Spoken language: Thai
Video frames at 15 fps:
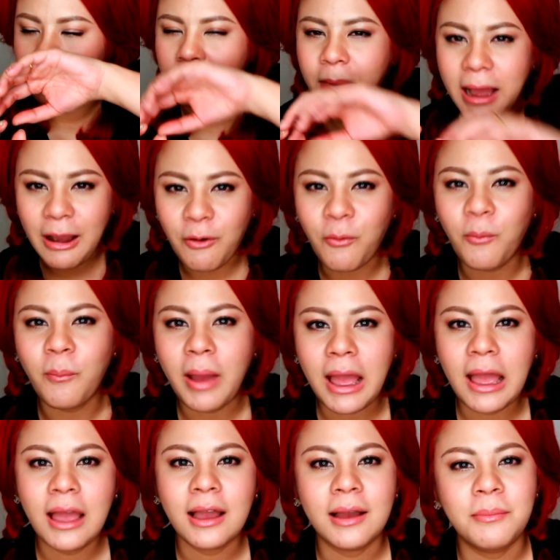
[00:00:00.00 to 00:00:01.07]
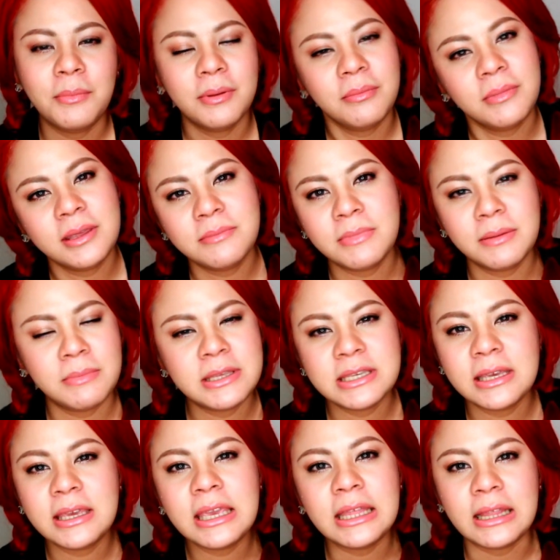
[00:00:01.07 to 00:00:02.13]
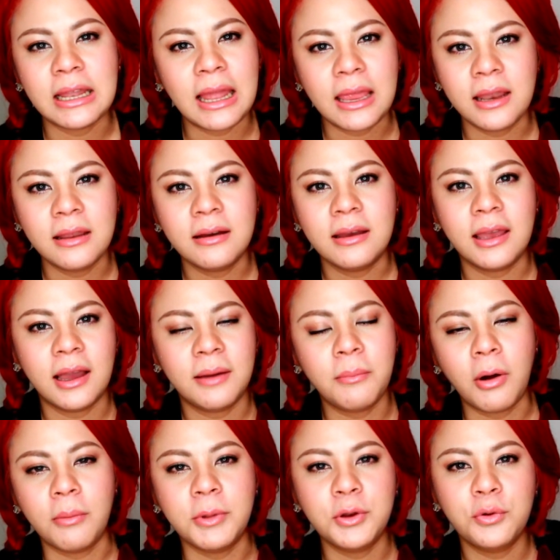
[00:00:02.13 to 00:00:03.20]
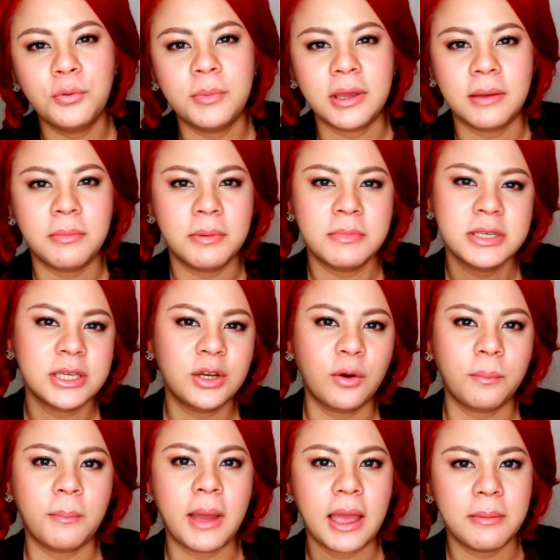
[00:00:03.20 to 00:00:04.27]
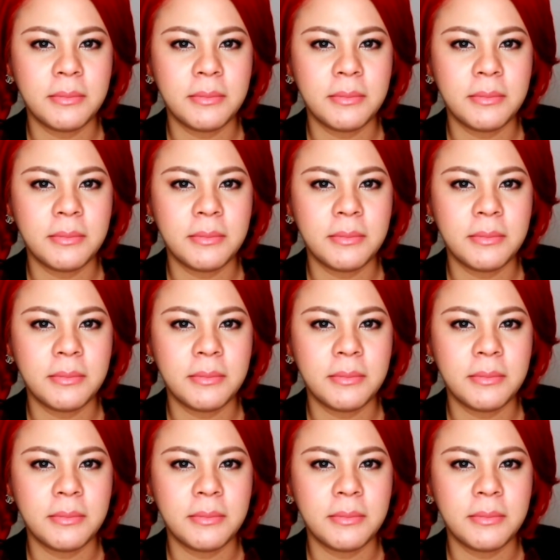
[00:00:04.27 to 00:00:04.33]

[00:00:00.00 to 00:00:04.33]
เบามากอ่ะมันไม่มันไม่ใช่กลิ่นอะไรเลยค่ะบอกไม่ถูกเหมือนกันมันไม่ใช่ดอกไม้